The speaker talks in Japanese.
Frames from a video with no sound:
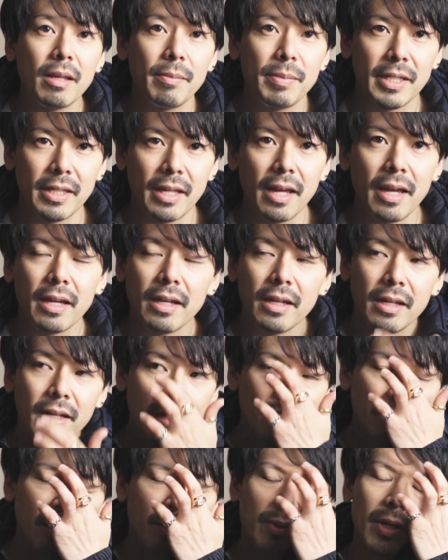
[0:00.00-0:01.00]
イビーで、
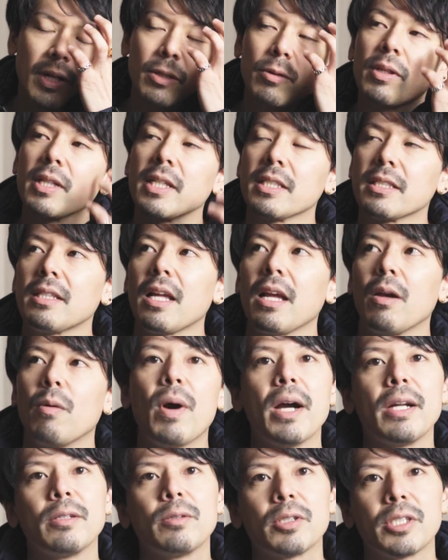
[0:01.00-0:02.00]
えー、ブランドはですね
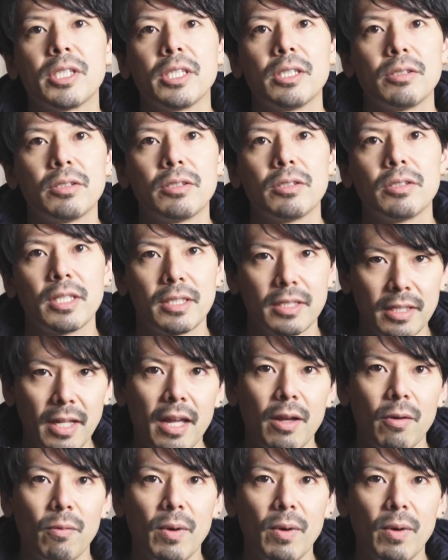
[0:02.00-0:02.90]
ワイルドシングスですね。